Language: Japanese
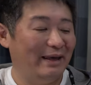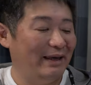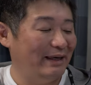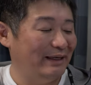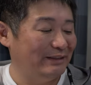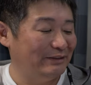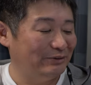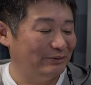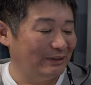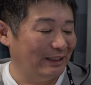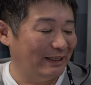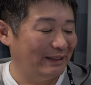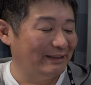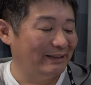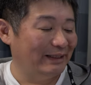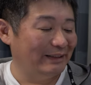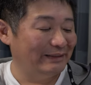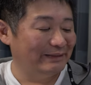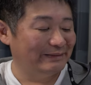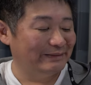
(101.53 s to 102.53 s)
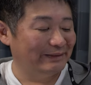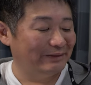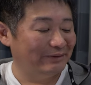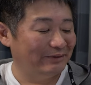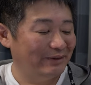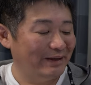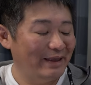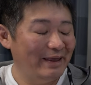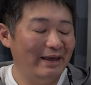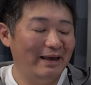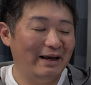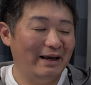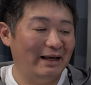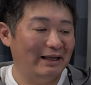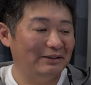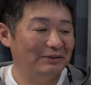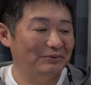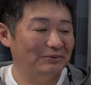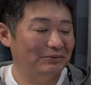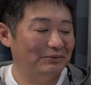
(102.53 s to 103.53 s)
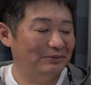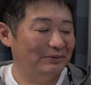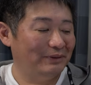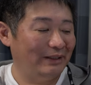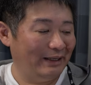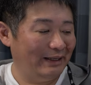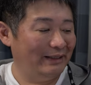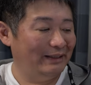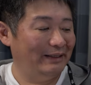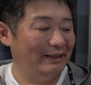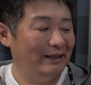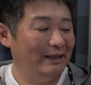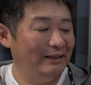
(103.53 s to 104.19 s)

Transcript: えー、非常にあれなんですけど。あの、はい。